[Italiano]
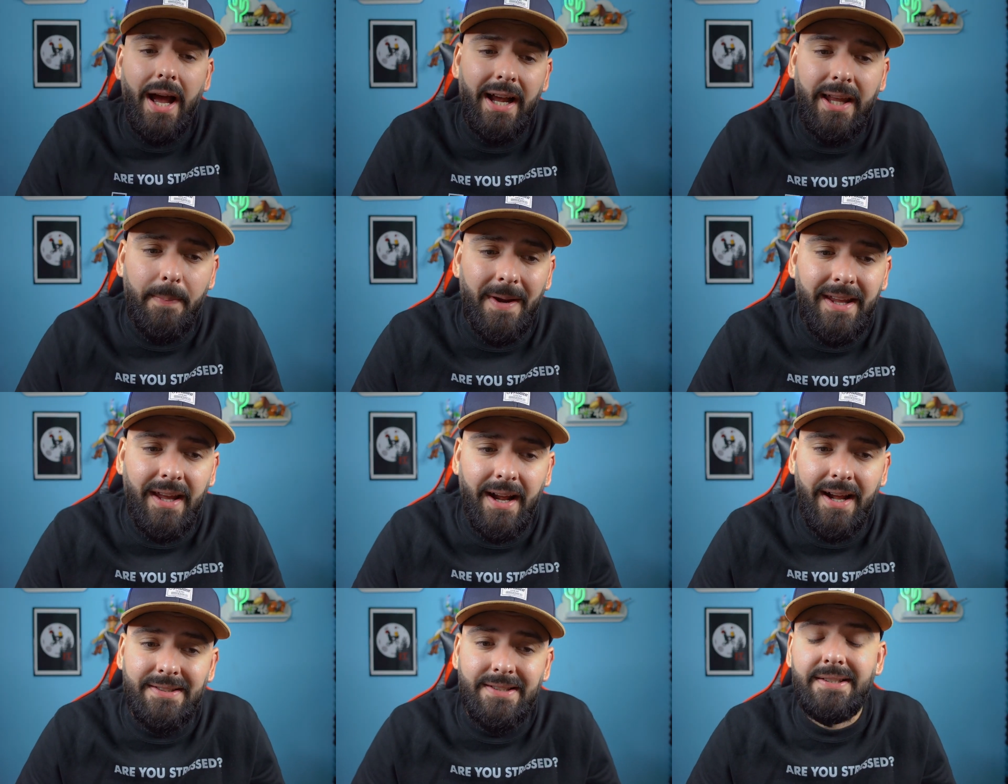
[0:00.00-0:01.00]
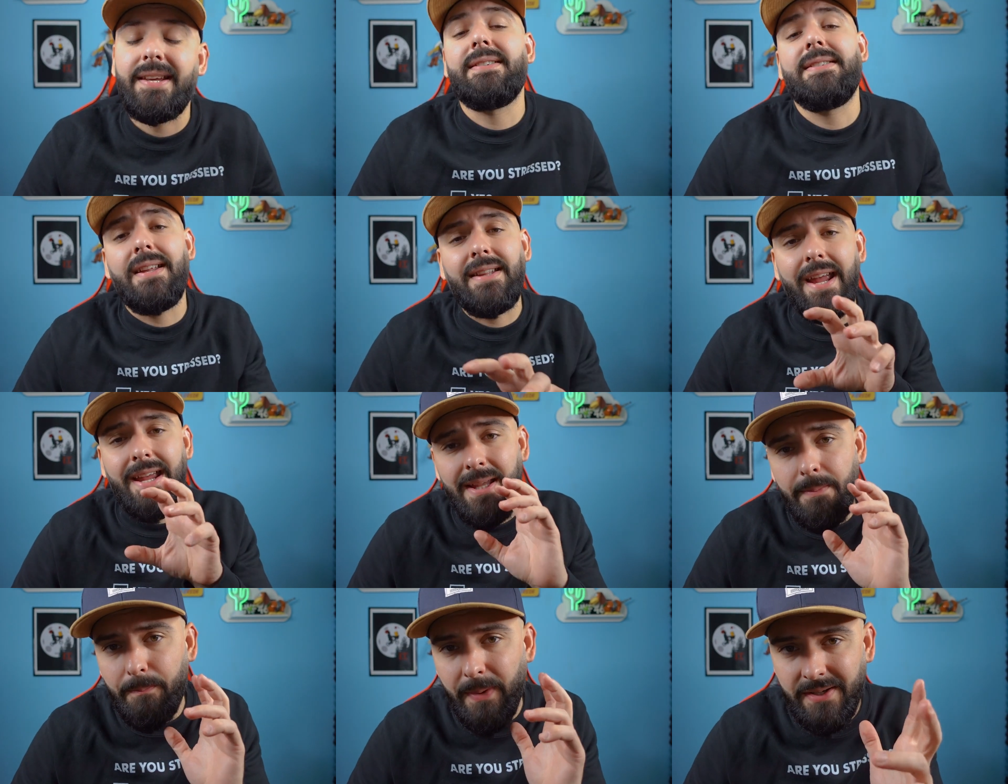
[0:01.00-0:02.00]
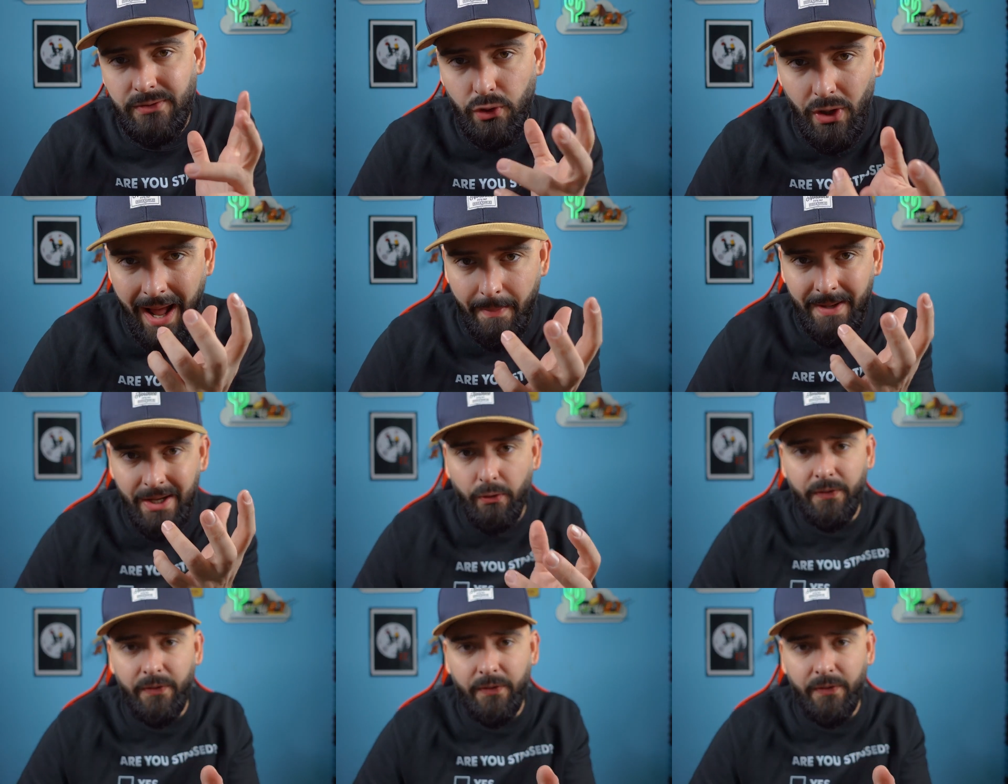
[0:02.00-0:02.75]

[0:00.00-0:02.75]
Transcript: anche perché ragazzi se siete impressionabili